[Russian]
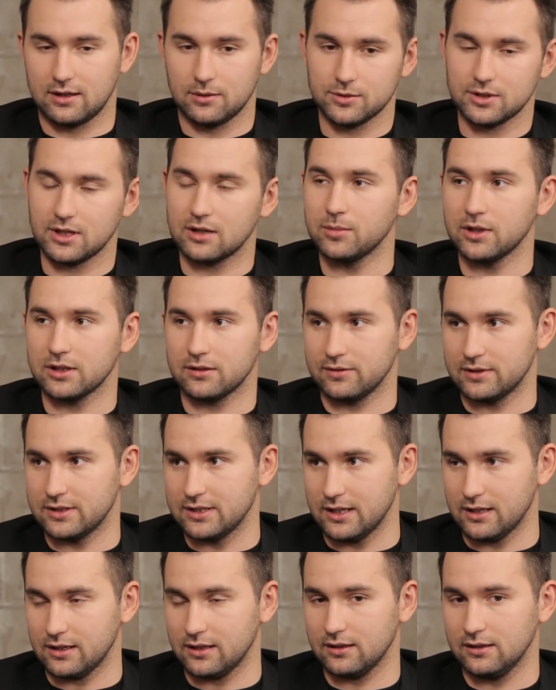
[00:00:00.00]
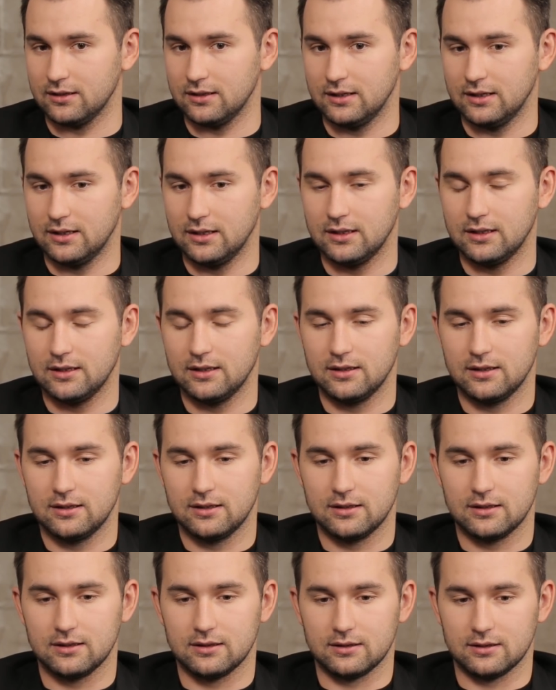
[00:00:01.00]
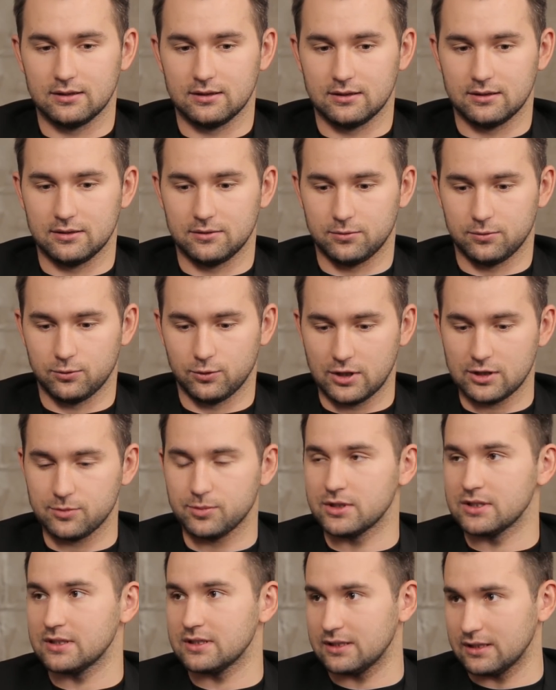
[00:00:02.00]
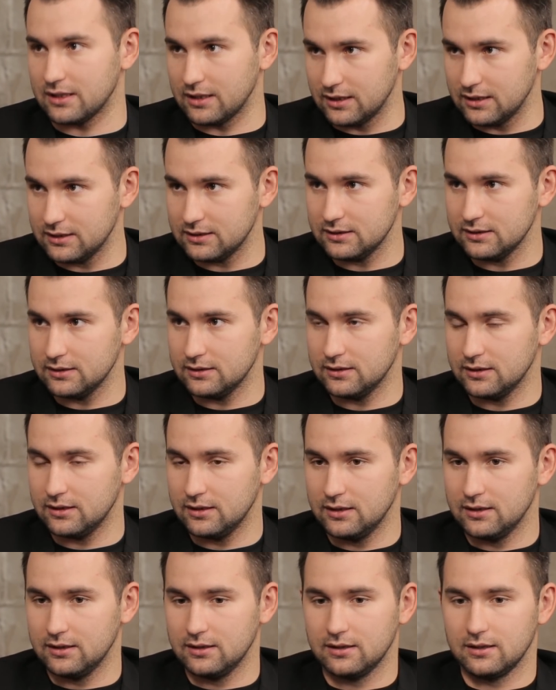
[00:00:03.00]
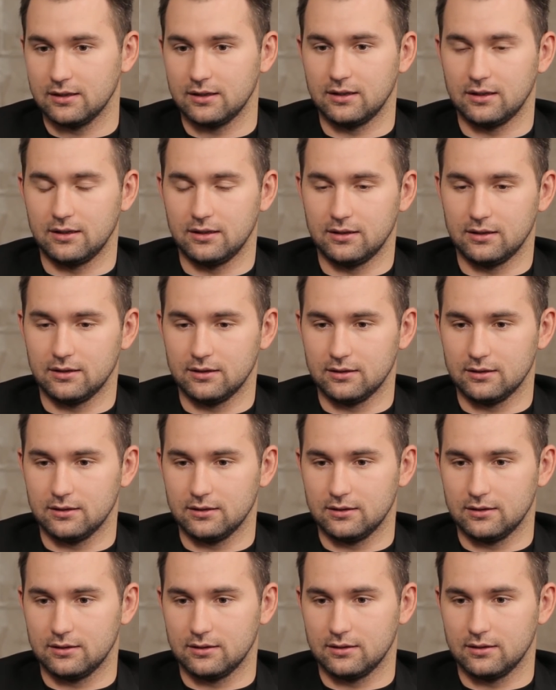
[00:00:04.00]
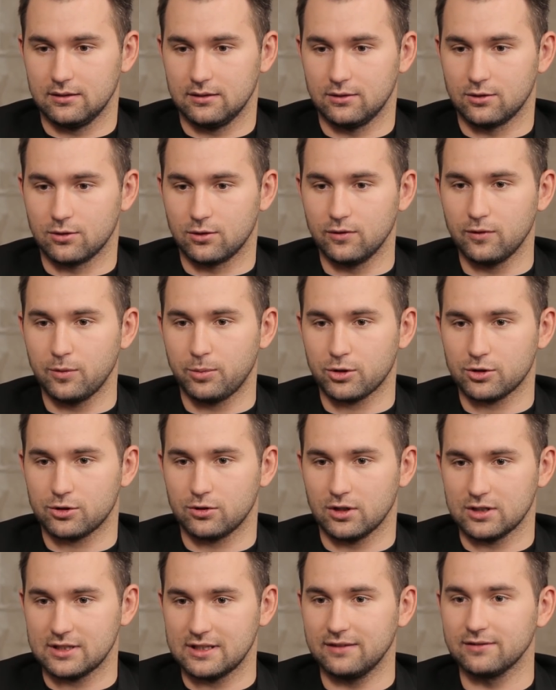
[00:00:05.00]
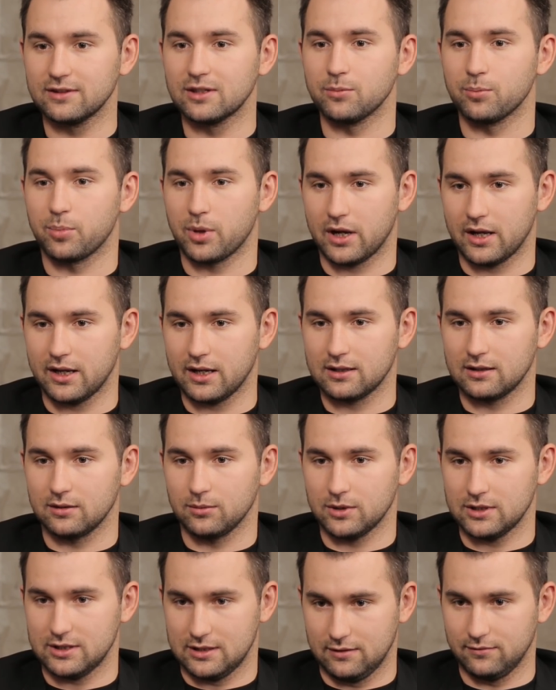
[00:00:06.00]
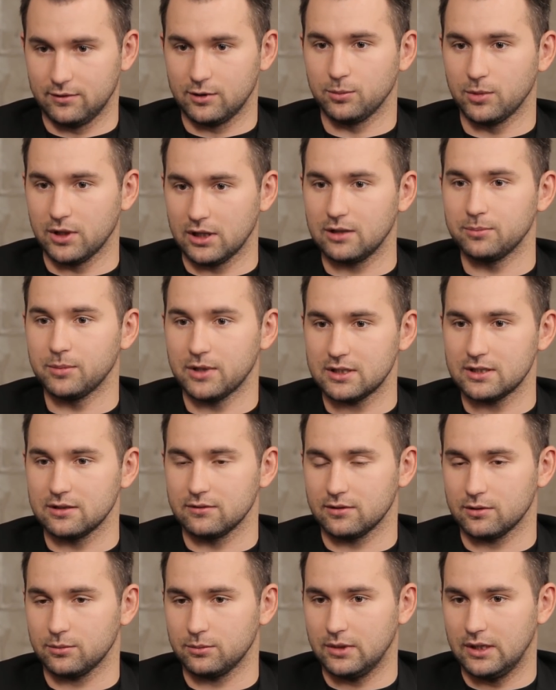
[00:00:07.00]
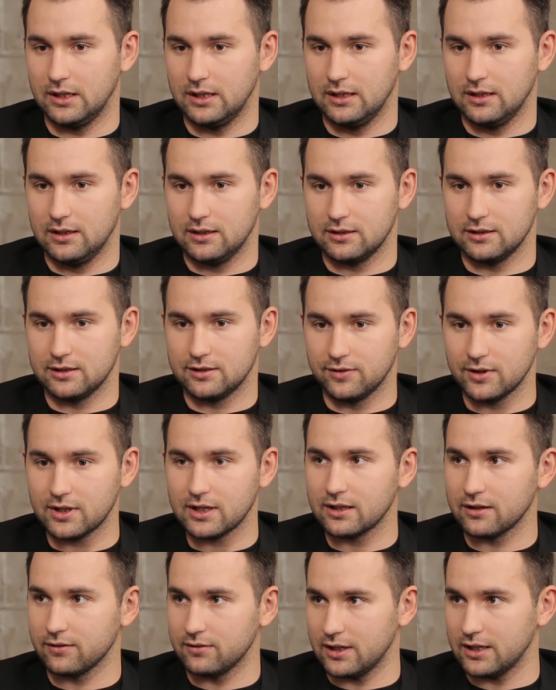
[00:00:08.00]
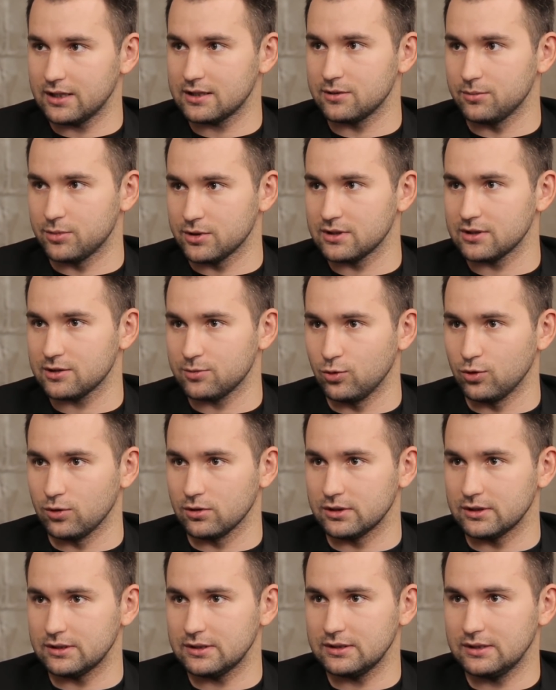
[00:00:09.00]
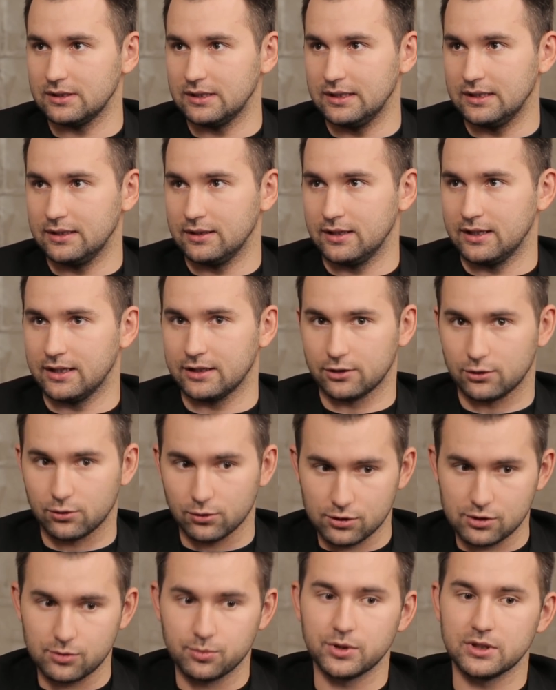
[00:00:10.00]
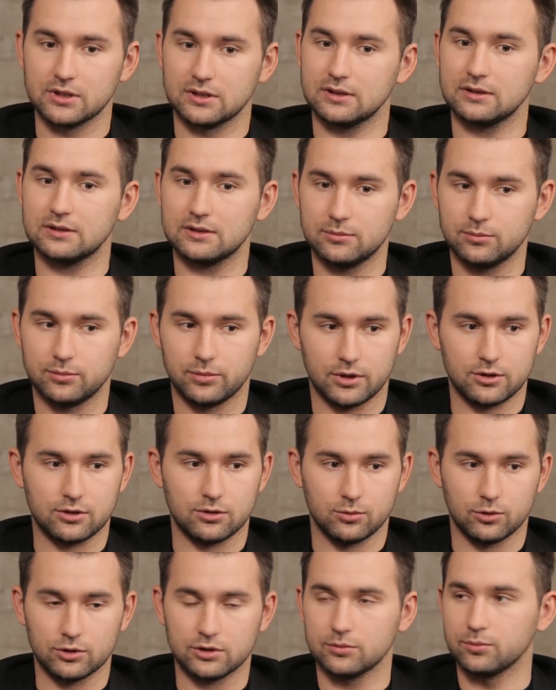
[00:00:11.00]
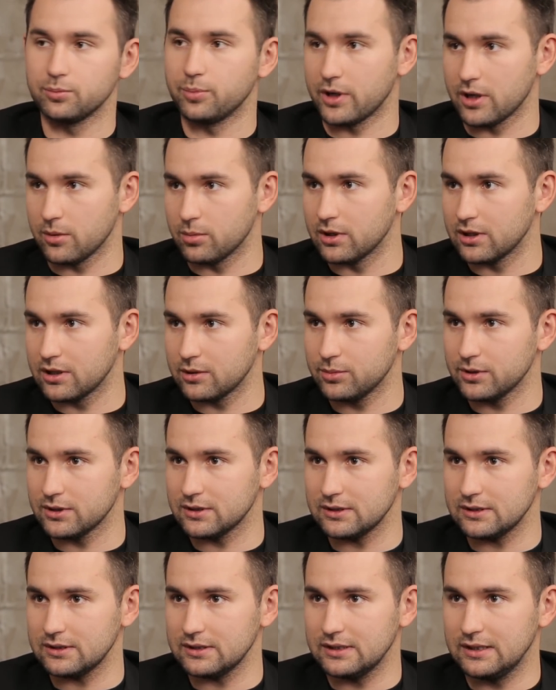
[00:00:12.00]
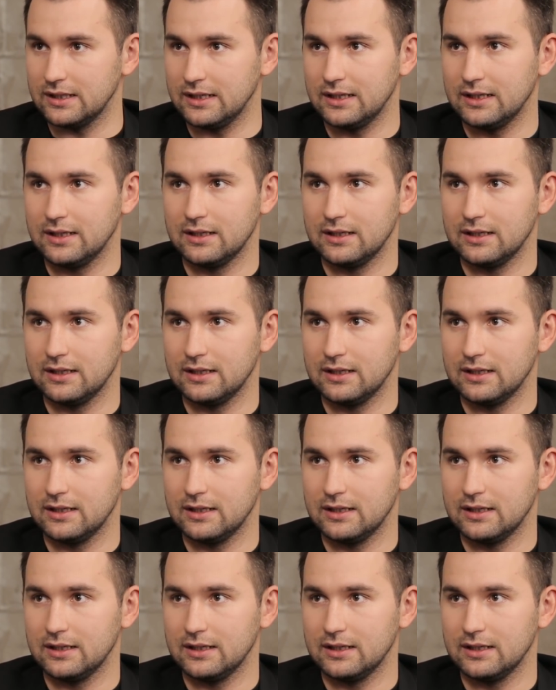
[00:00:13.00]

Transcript: там зарабатывать деньги. А, у нас бизнесы есть. И другой вопрос, что основным проектом, основным локомотивным действительно является бизнес-молодость. Это тоже бизнес, причем очень прибыльный бизнес –